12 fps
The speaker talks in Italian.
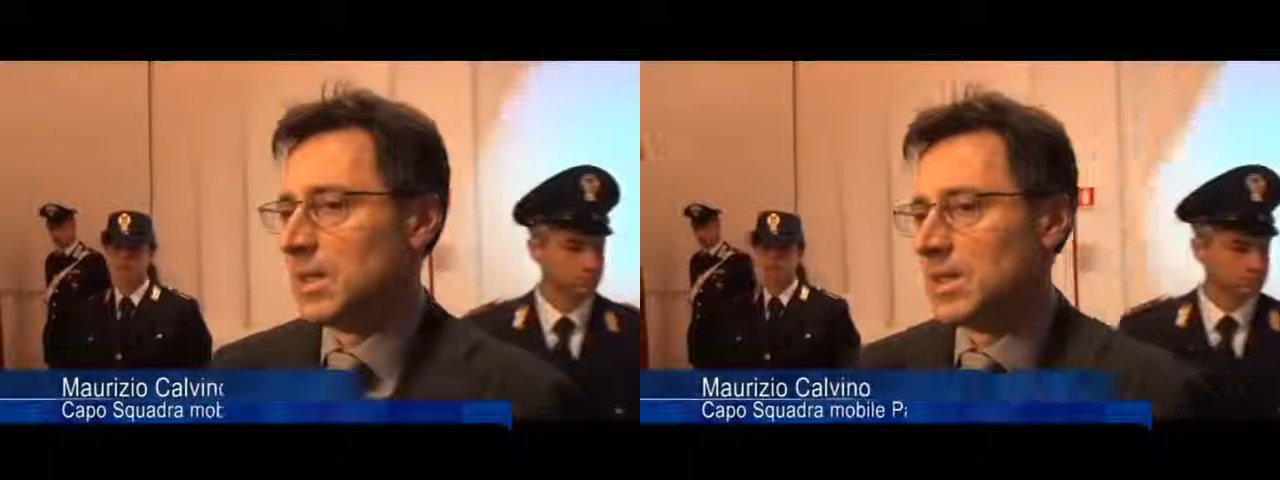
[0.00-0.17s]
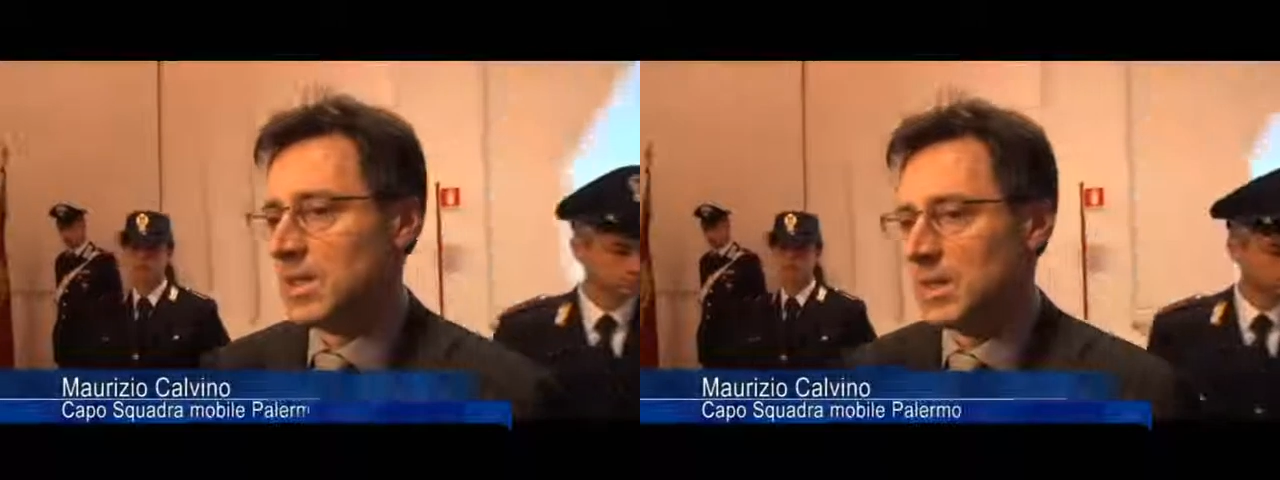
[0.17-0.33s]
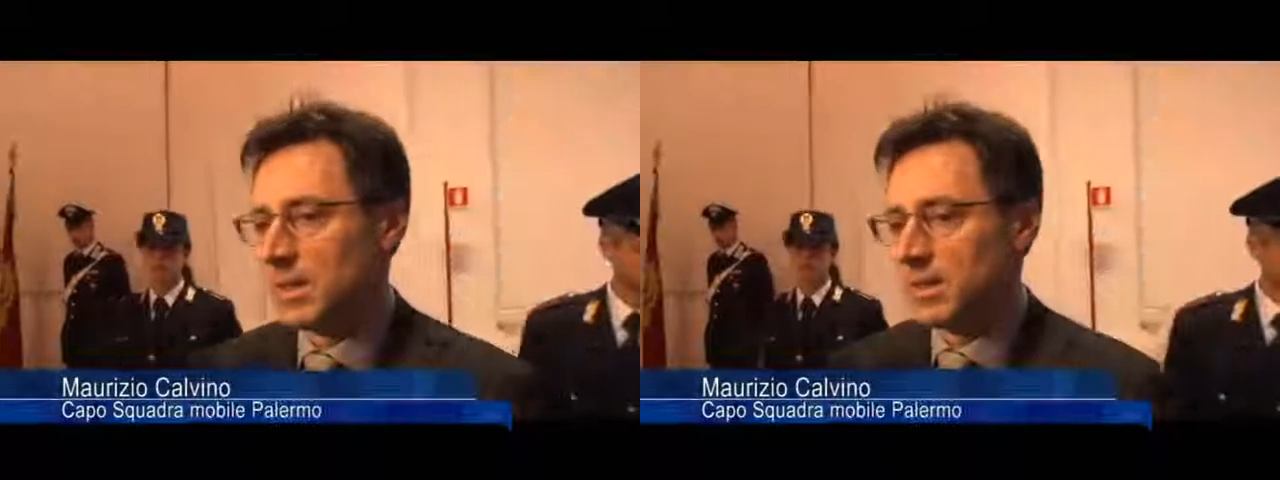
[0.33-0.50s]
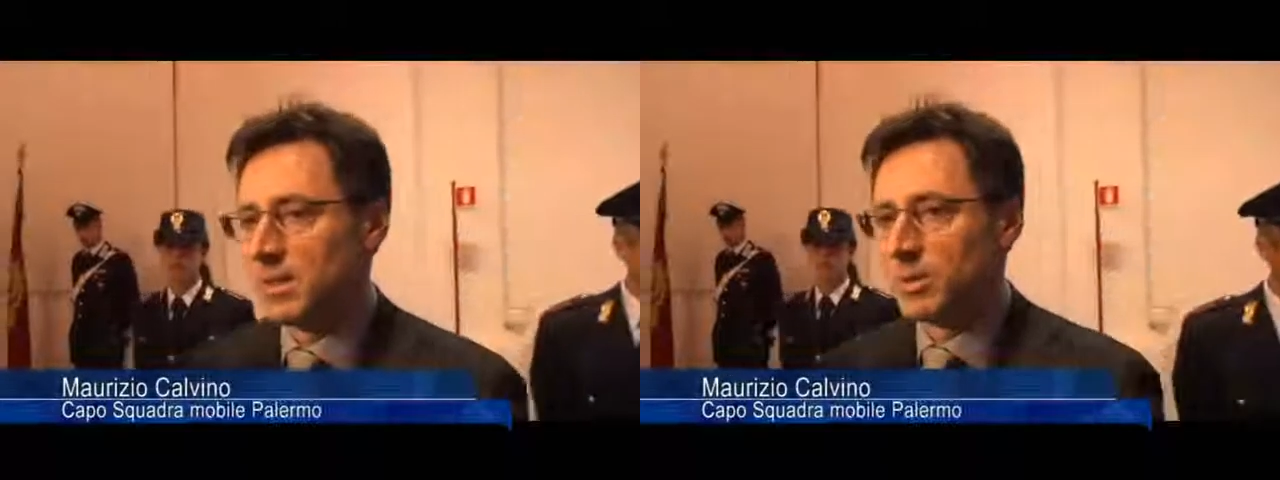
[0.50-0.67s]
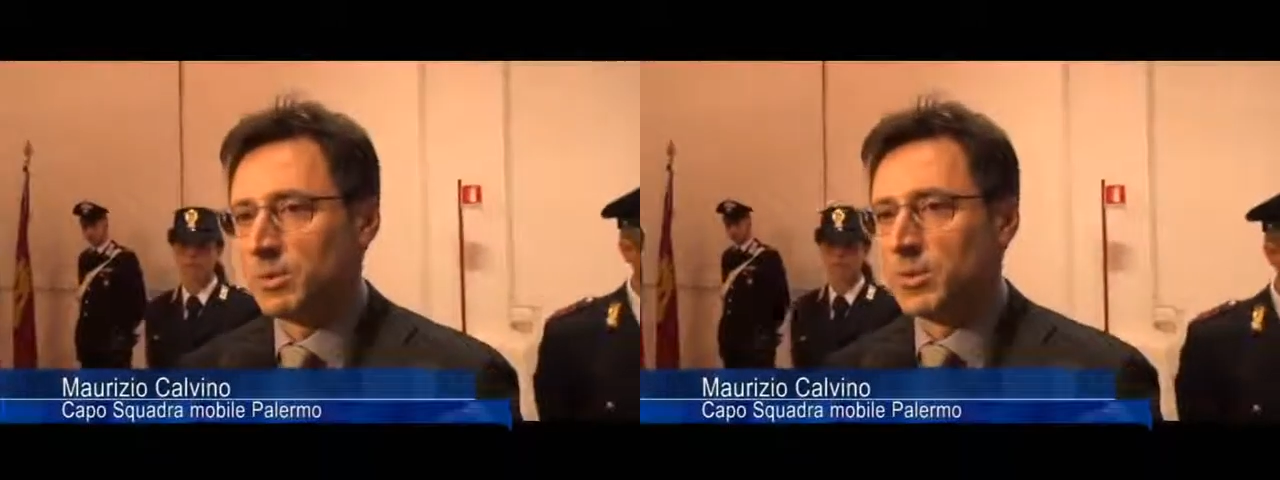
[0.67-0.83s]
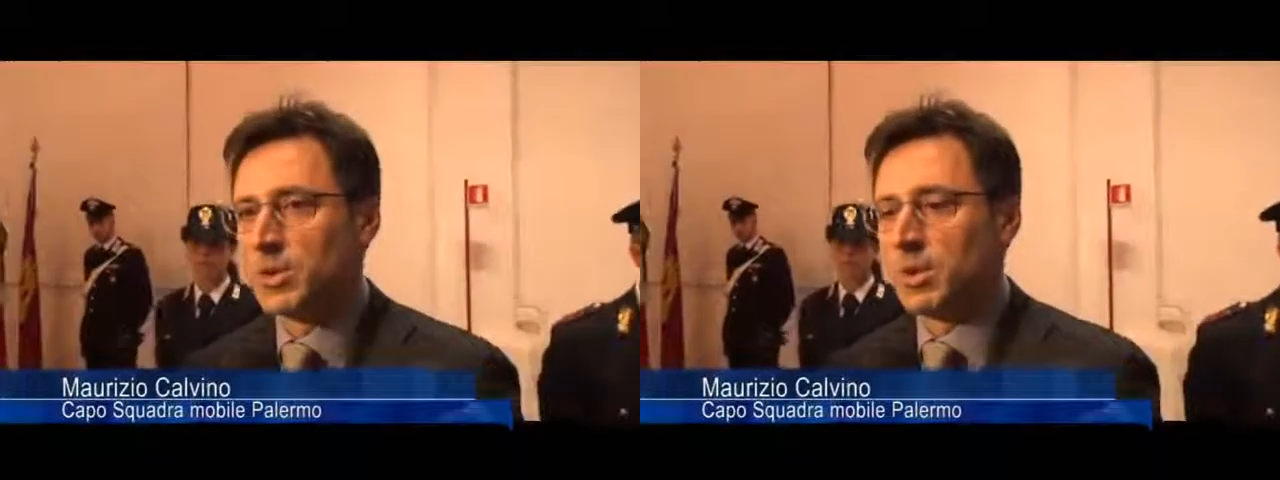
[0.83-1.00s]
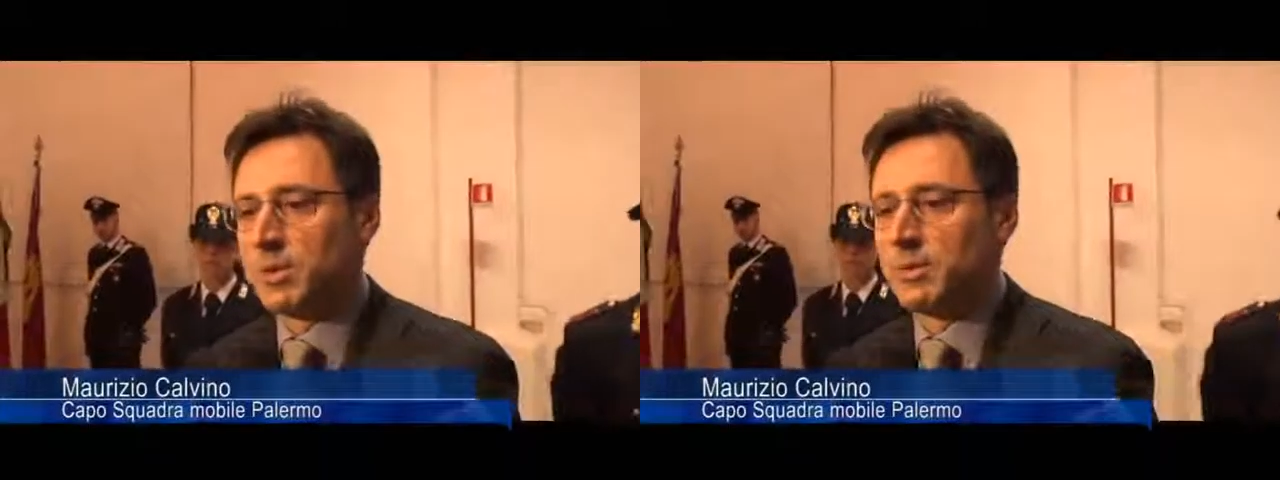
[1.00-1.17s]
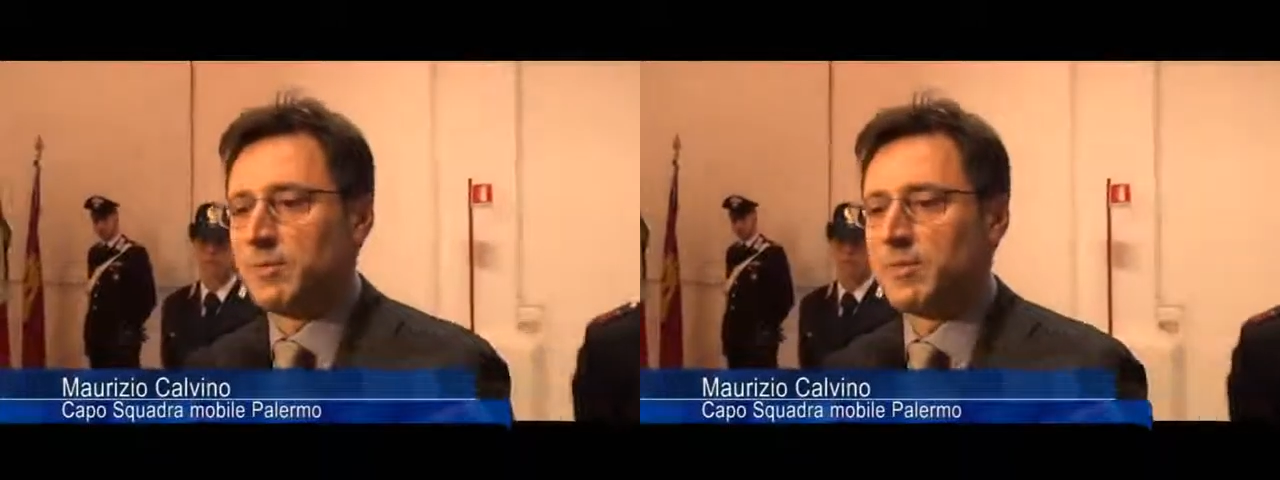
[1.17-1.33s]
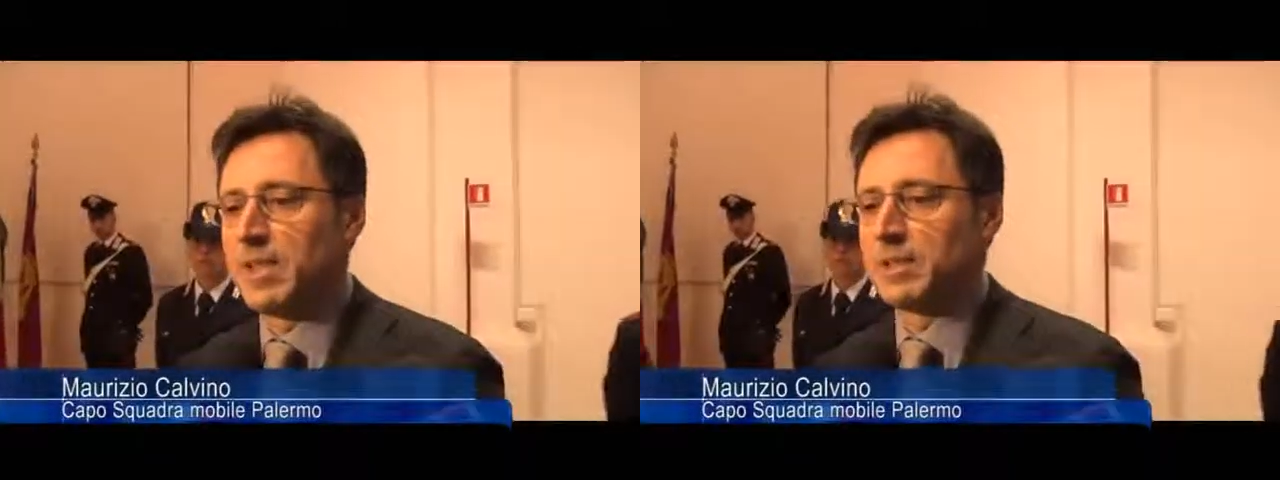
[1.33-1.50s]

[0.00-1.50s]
Sì, la soluzione è un